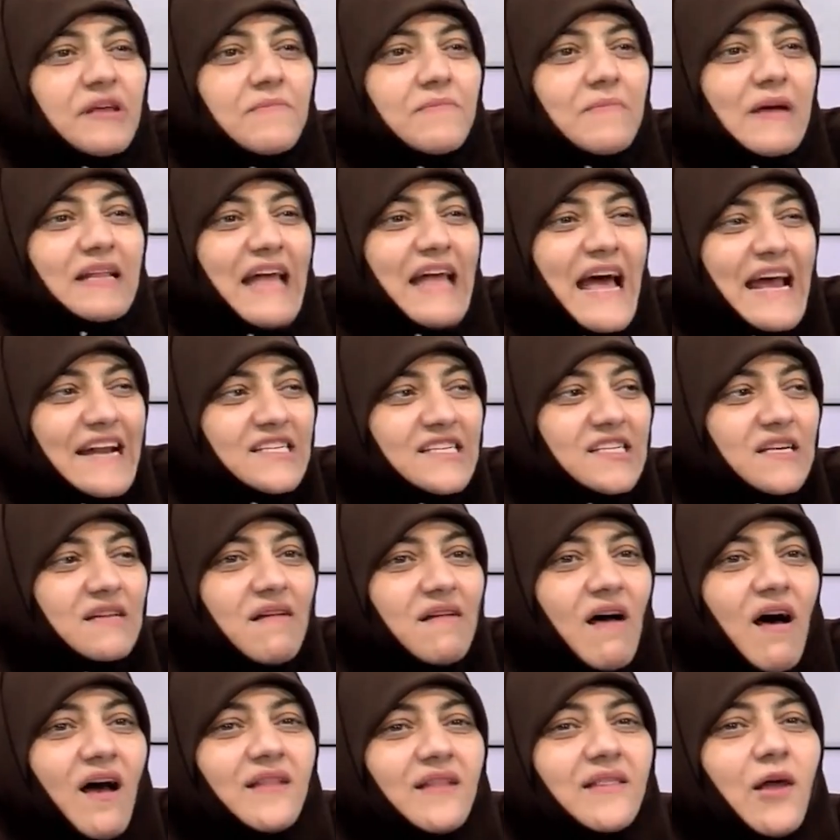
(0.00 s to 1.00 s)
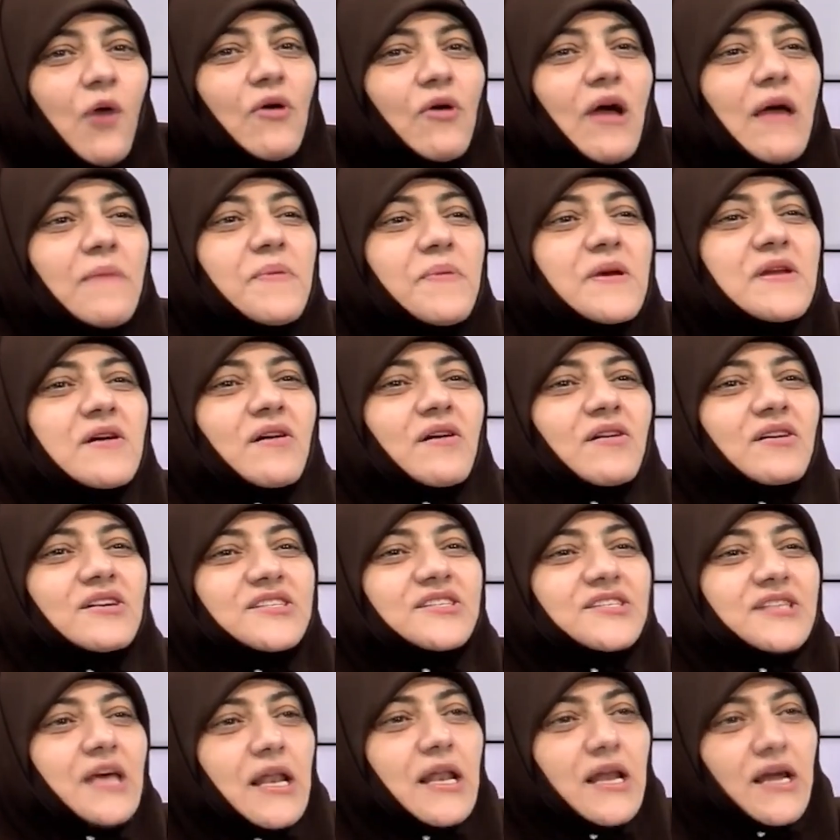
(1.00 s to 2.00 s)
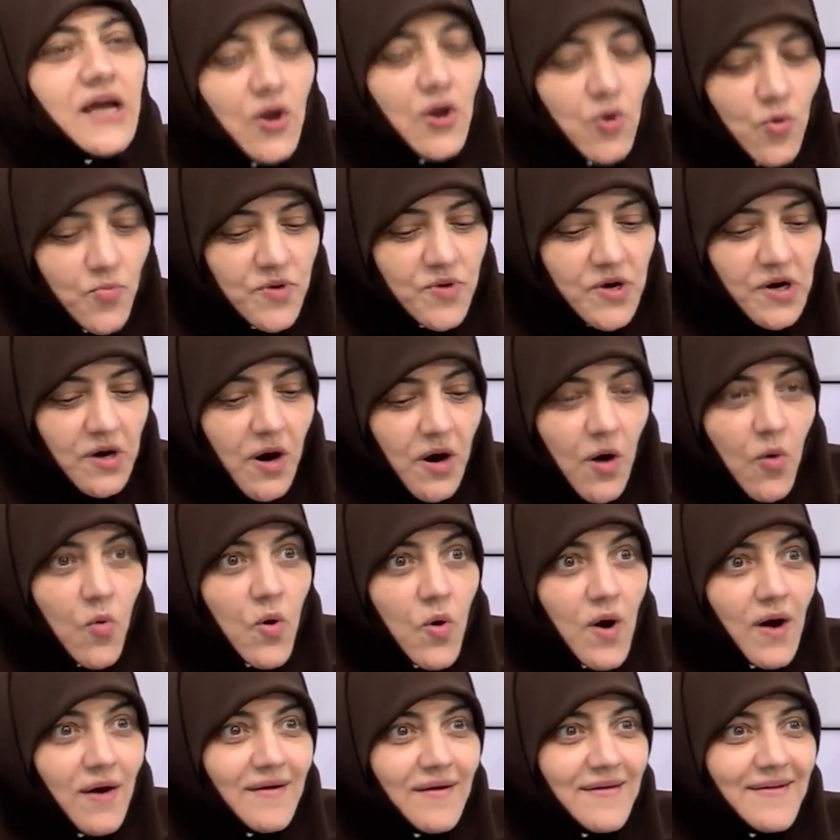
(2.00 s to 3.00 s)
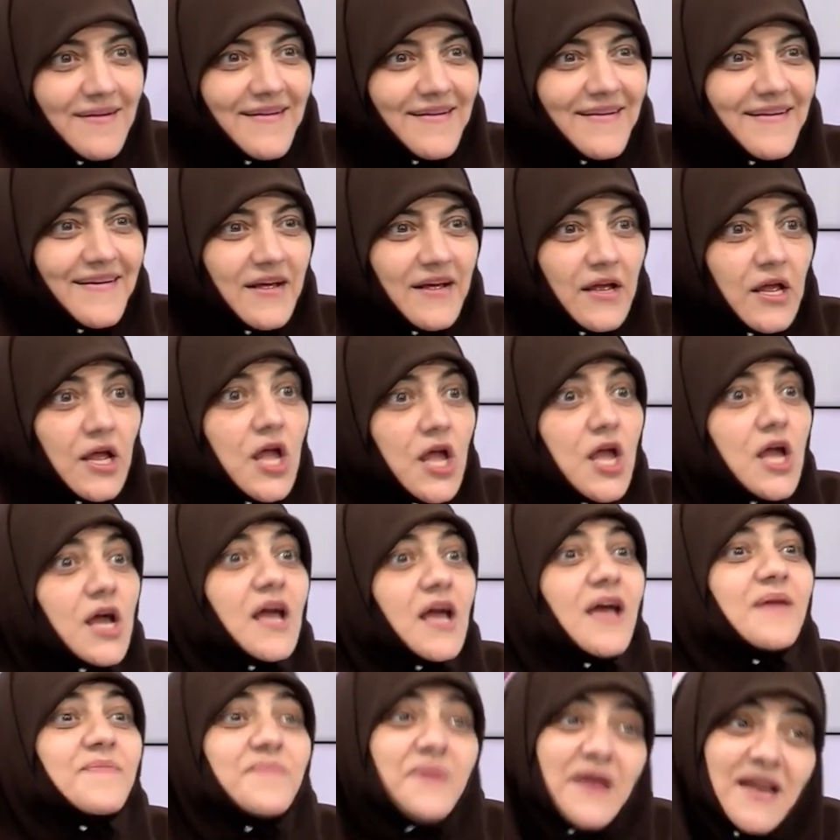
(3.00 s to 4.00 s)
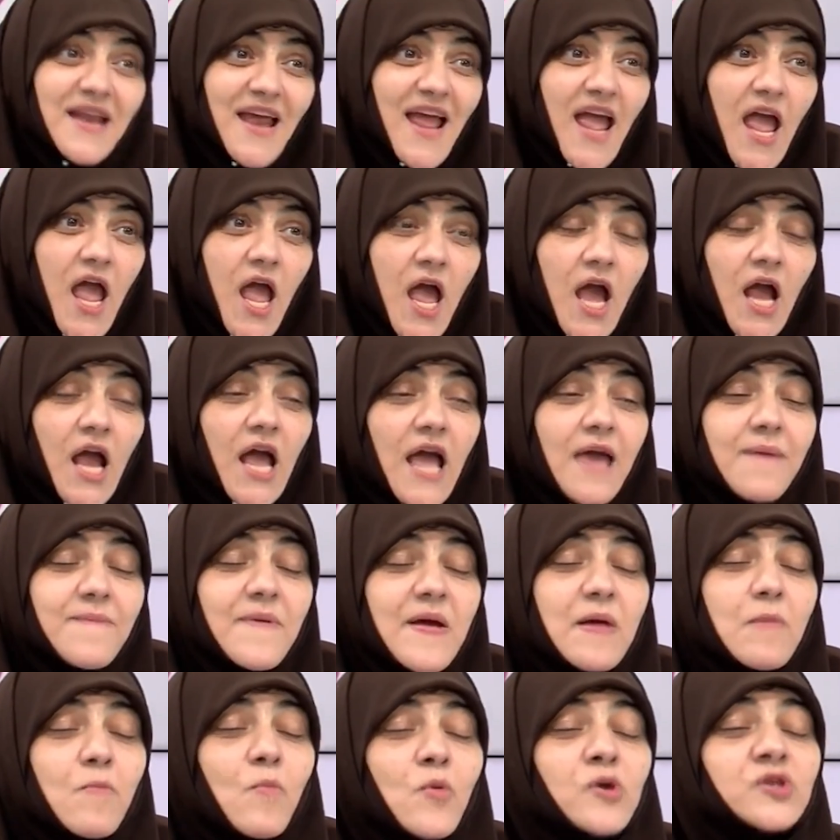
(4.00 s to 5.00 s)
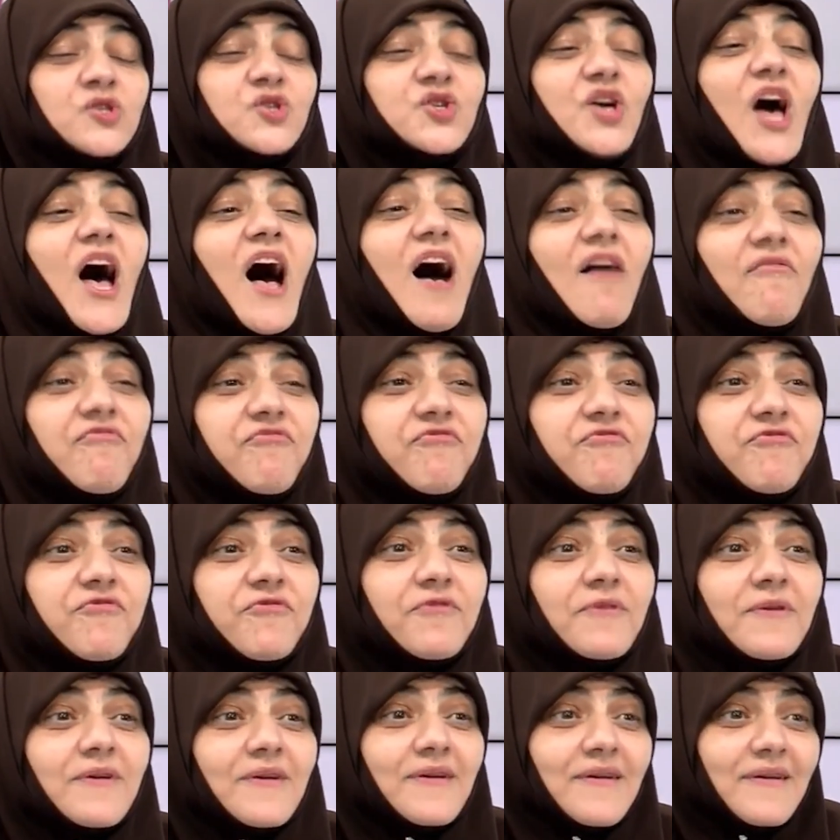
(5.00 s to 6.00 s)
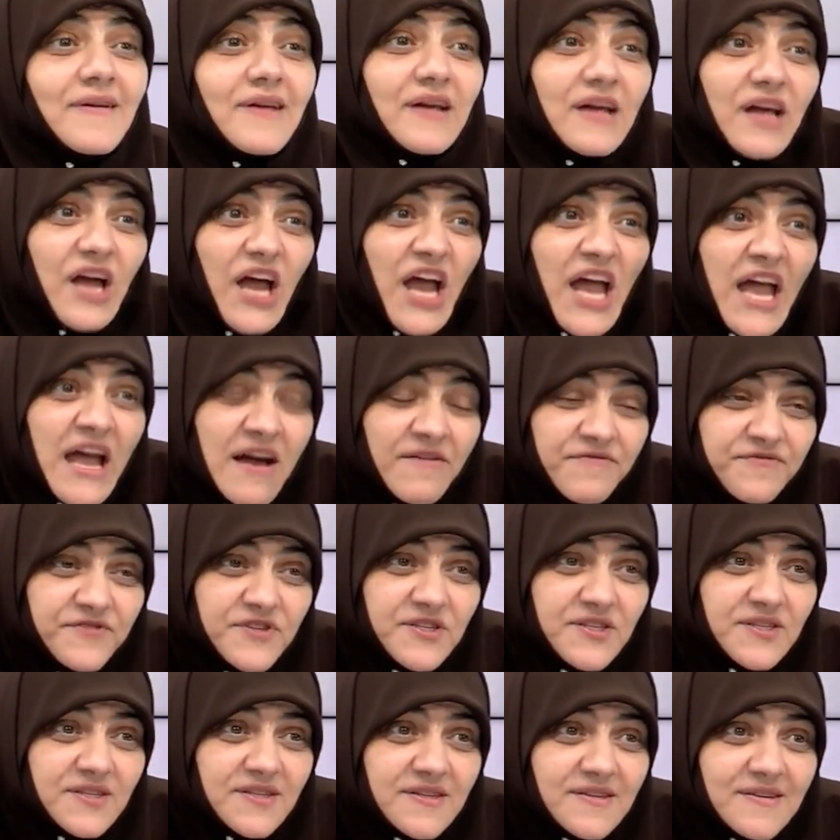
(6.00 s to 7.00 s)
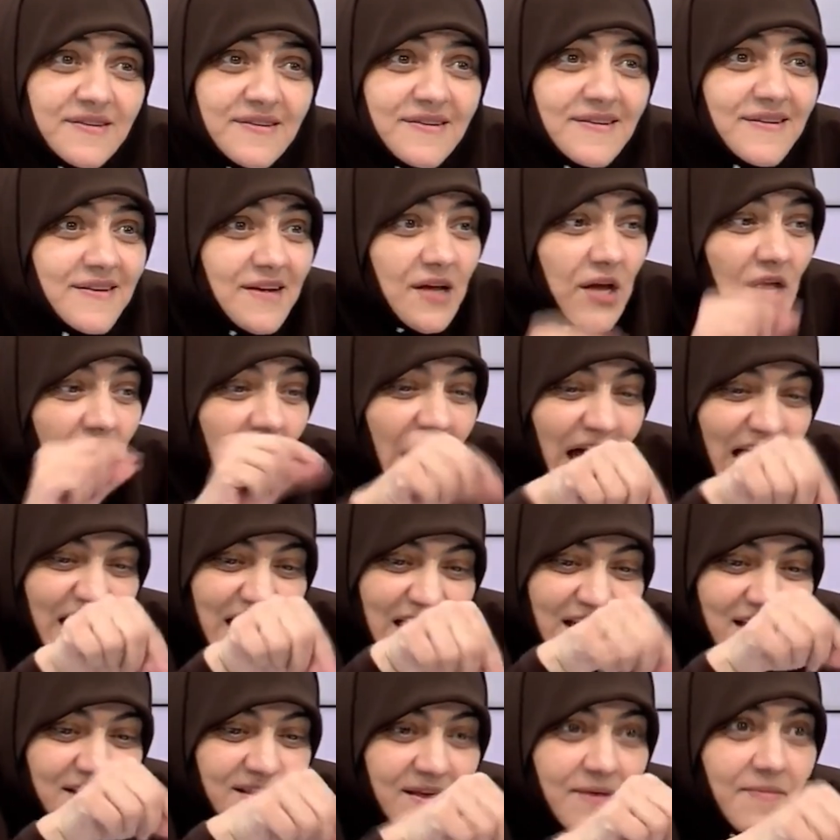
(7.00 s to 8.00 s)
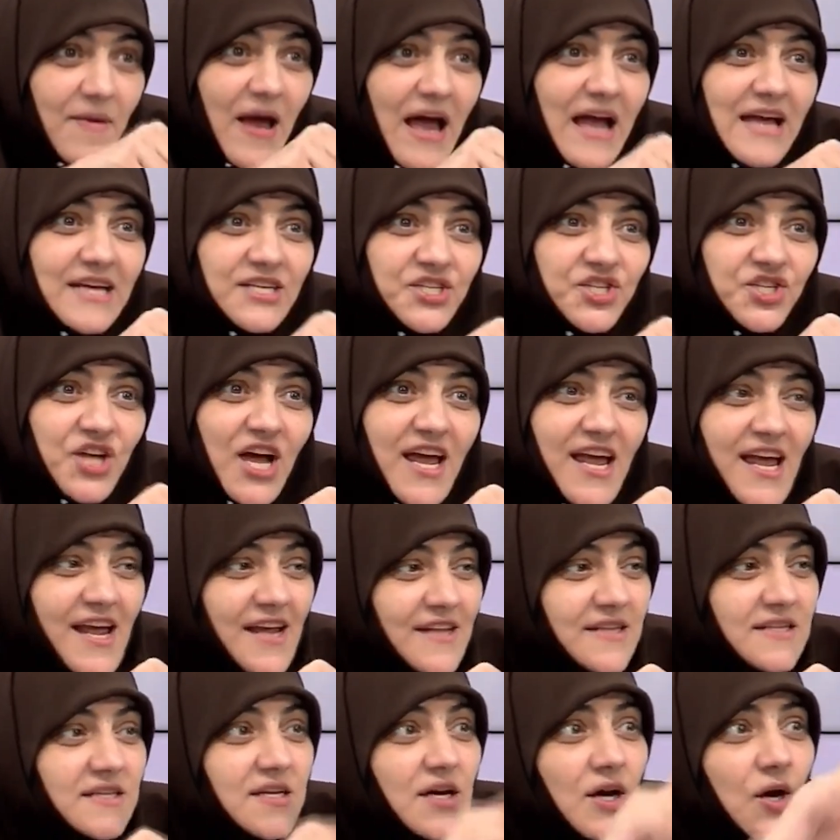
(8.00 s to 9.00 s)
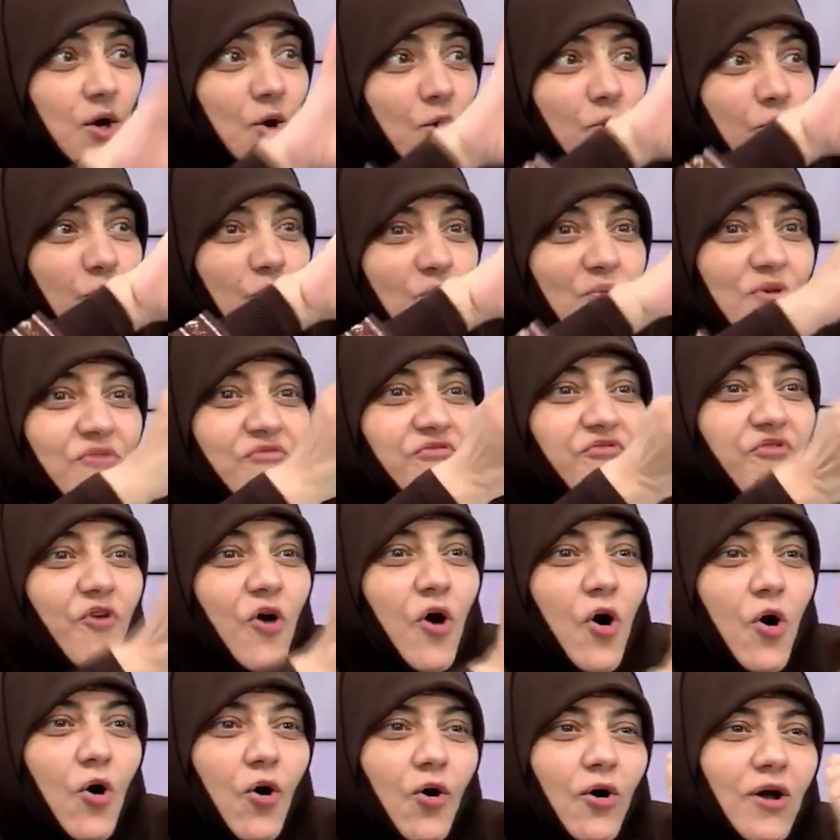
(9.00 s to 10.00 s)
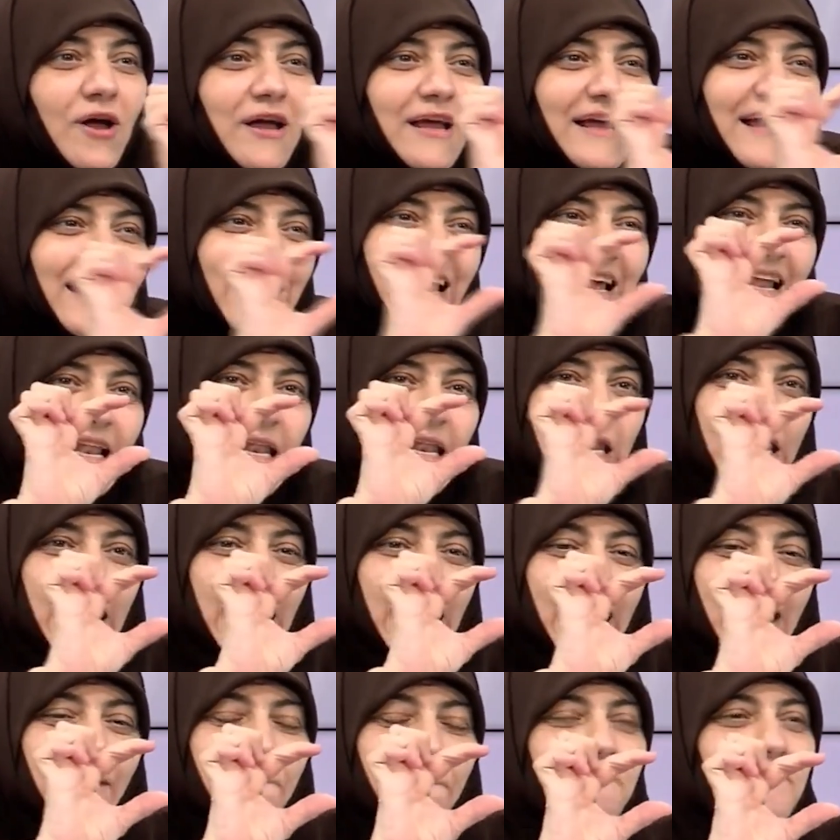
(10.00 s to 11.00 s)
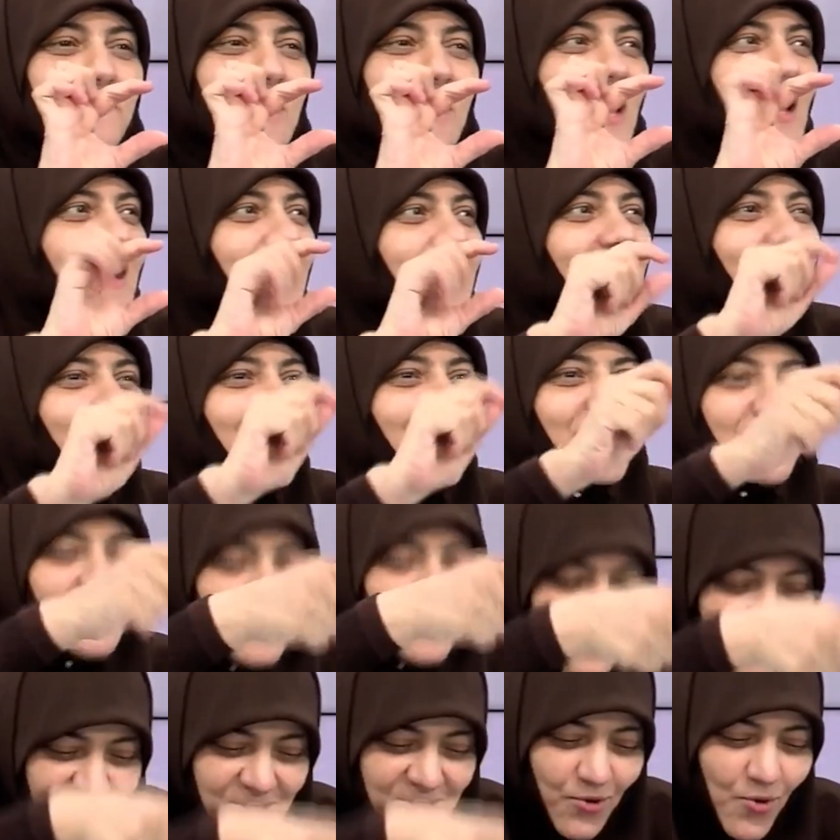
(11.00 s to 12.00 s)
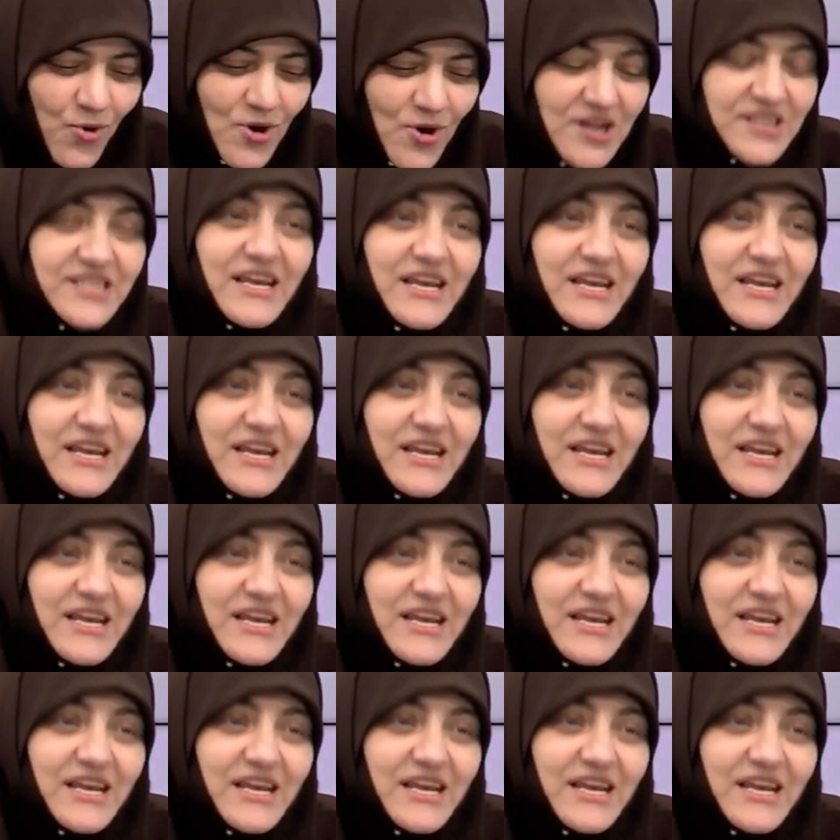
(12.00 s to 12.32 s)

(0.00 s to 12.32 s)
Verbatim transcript: المدارس النهارده وجايبين القصه اللي كانوا بيقراوها جايبين ايه جايبين مصحف حفظ عليه دماء الشهيد ومن فوق اللي كل